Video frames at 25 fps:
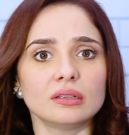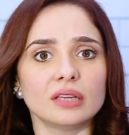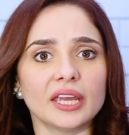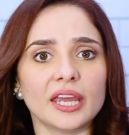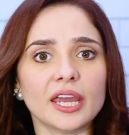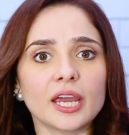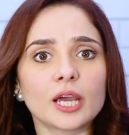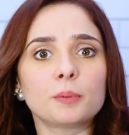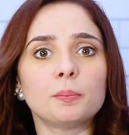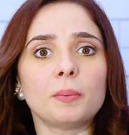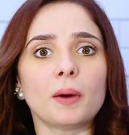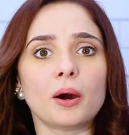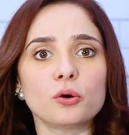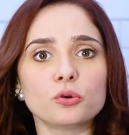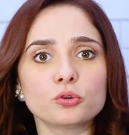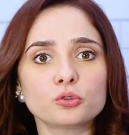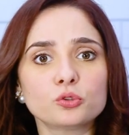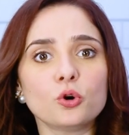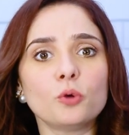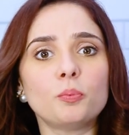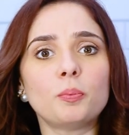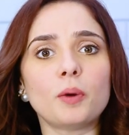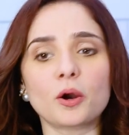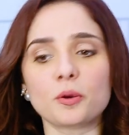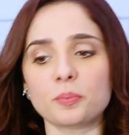एक पाउंड
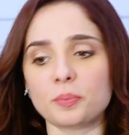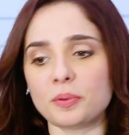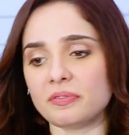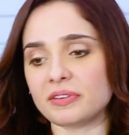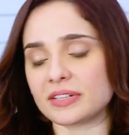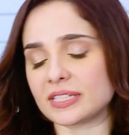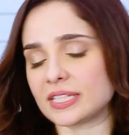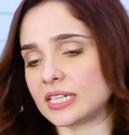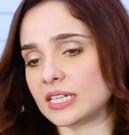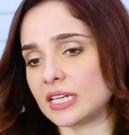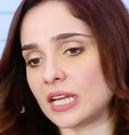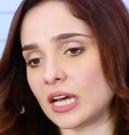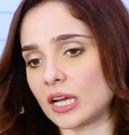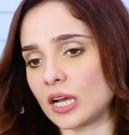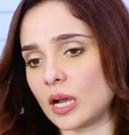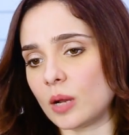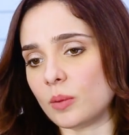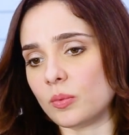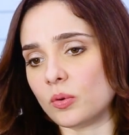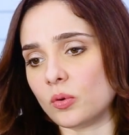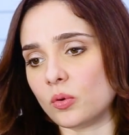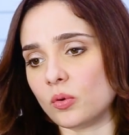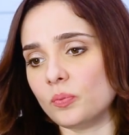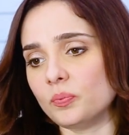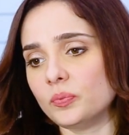दो पाउंड भी वज़न ना
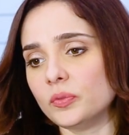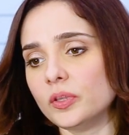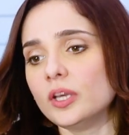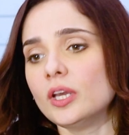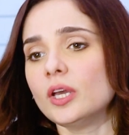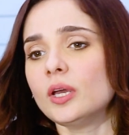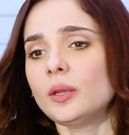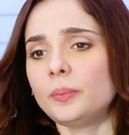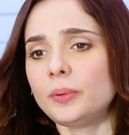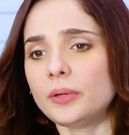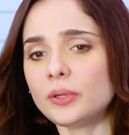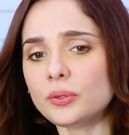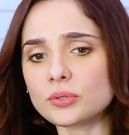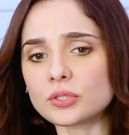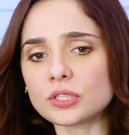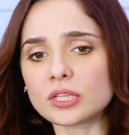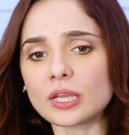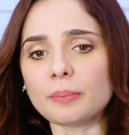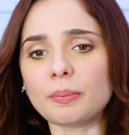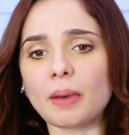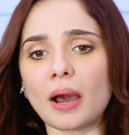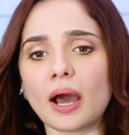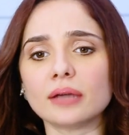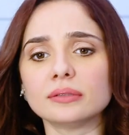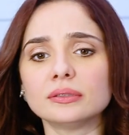कम हो फिर
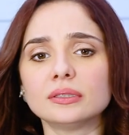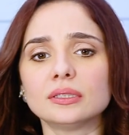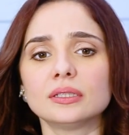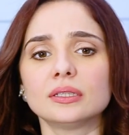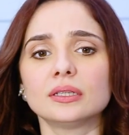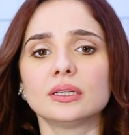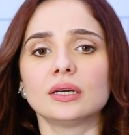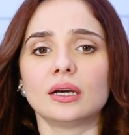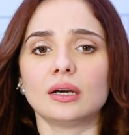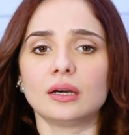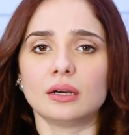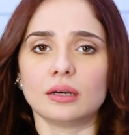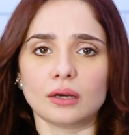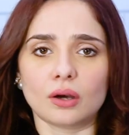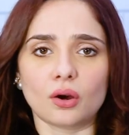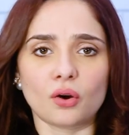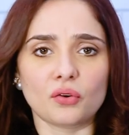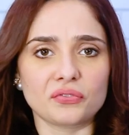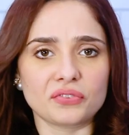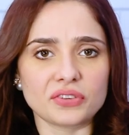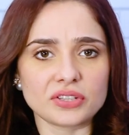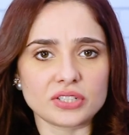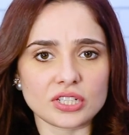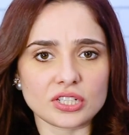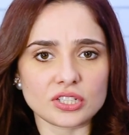उसके बाद
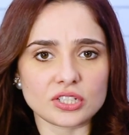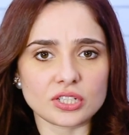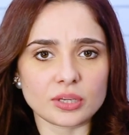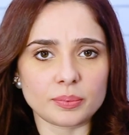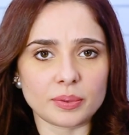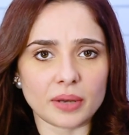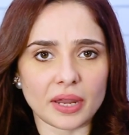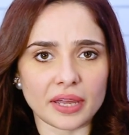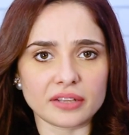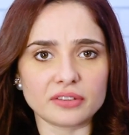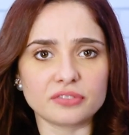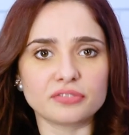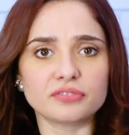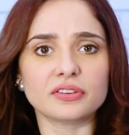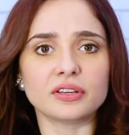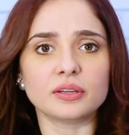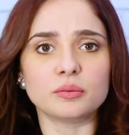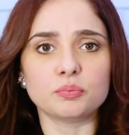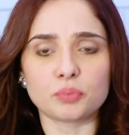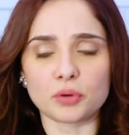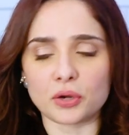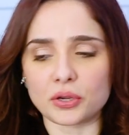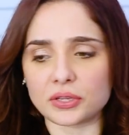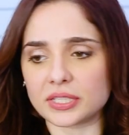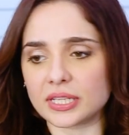ऑब्वियसली uh, जब लाइफ
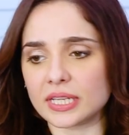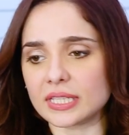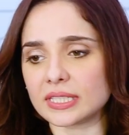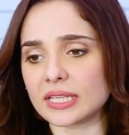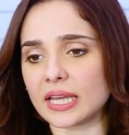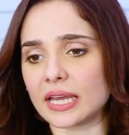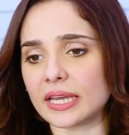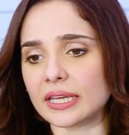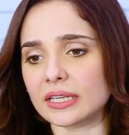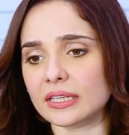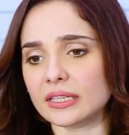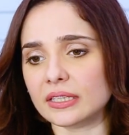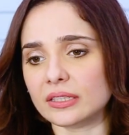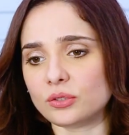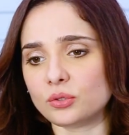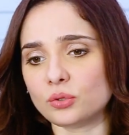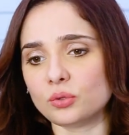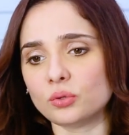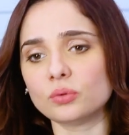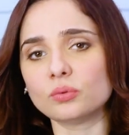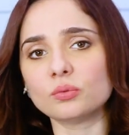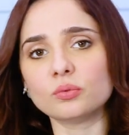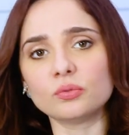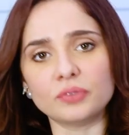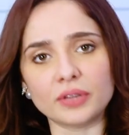इन प्रोसेस आई
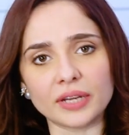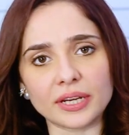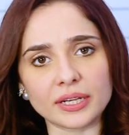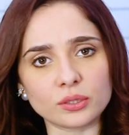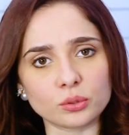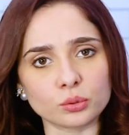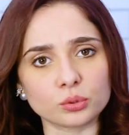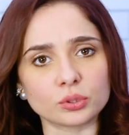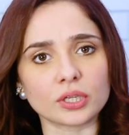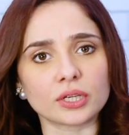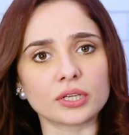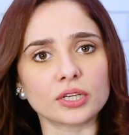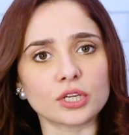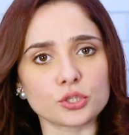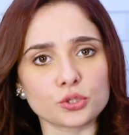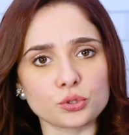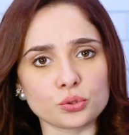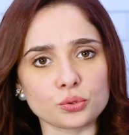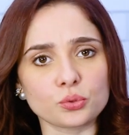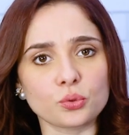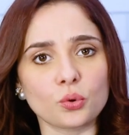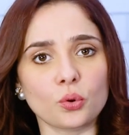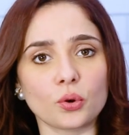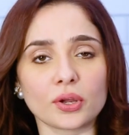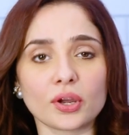तो वेट उतरना
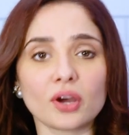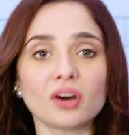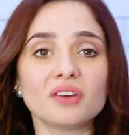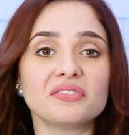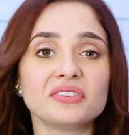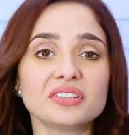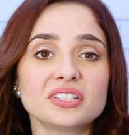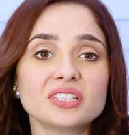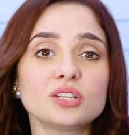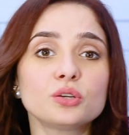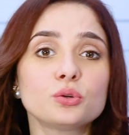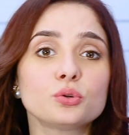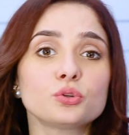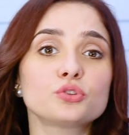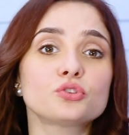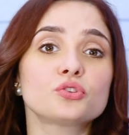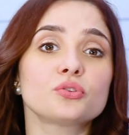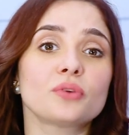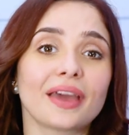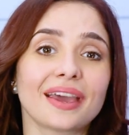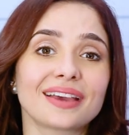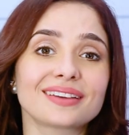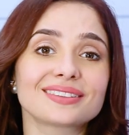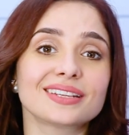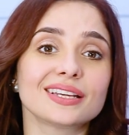शुरू हो गया ऑब्वियसली कुछ
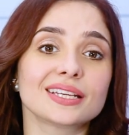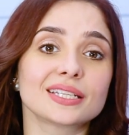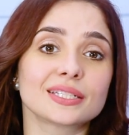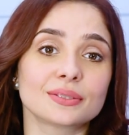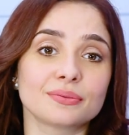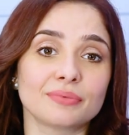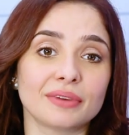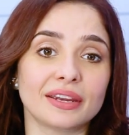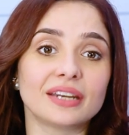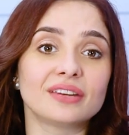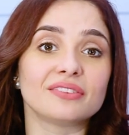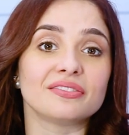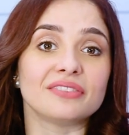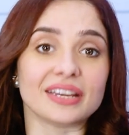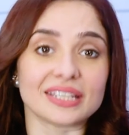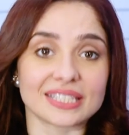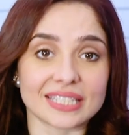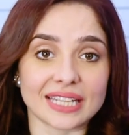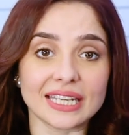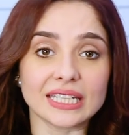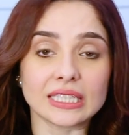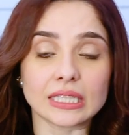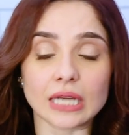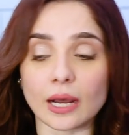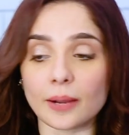तो एक्सेस वेट
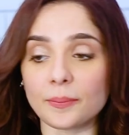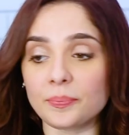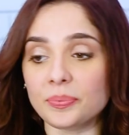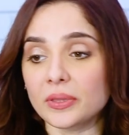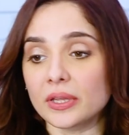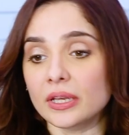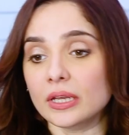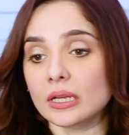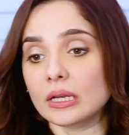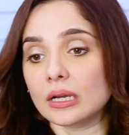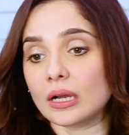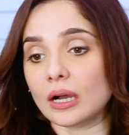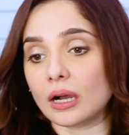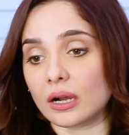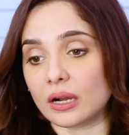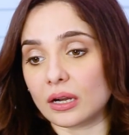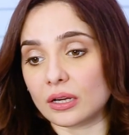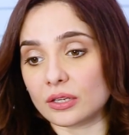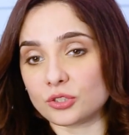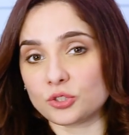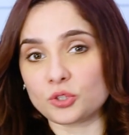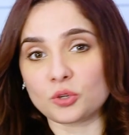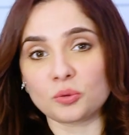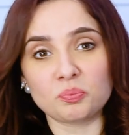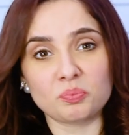वैसे ही था
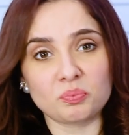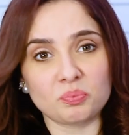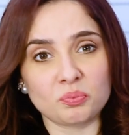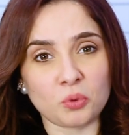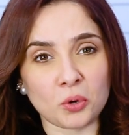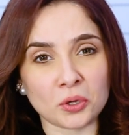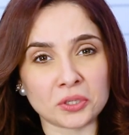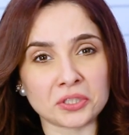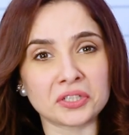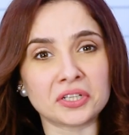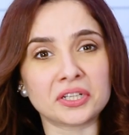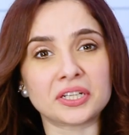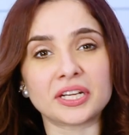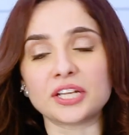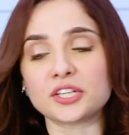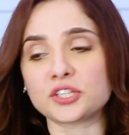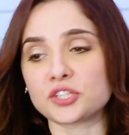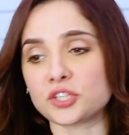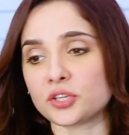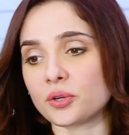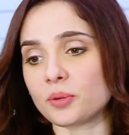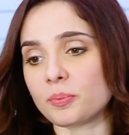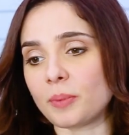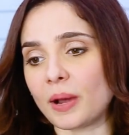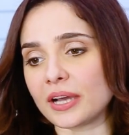uh, जो वाटर
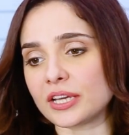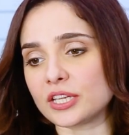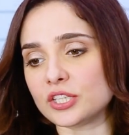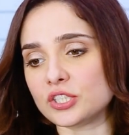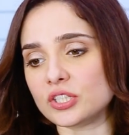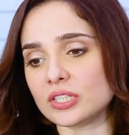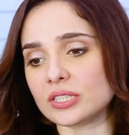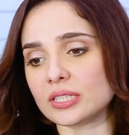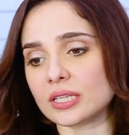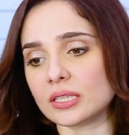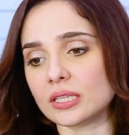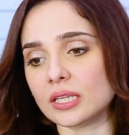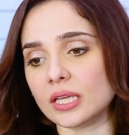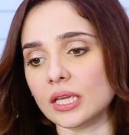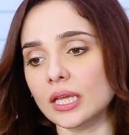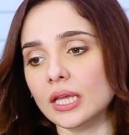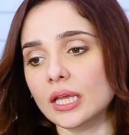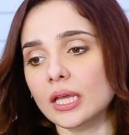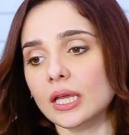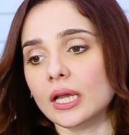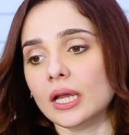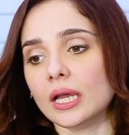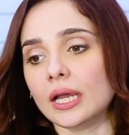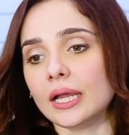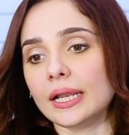रिटेंशन और बाकी चीज़ें थी
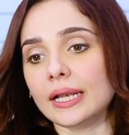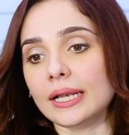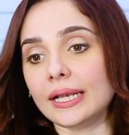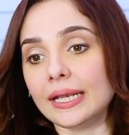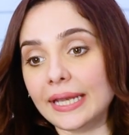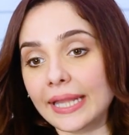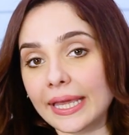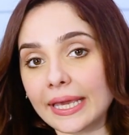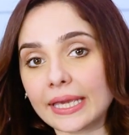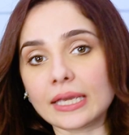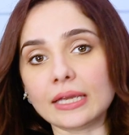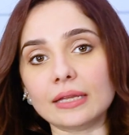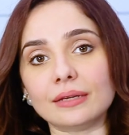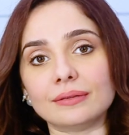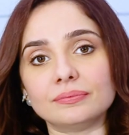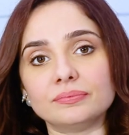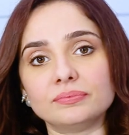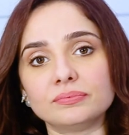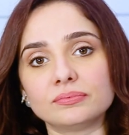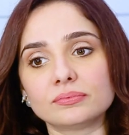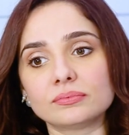लेकिन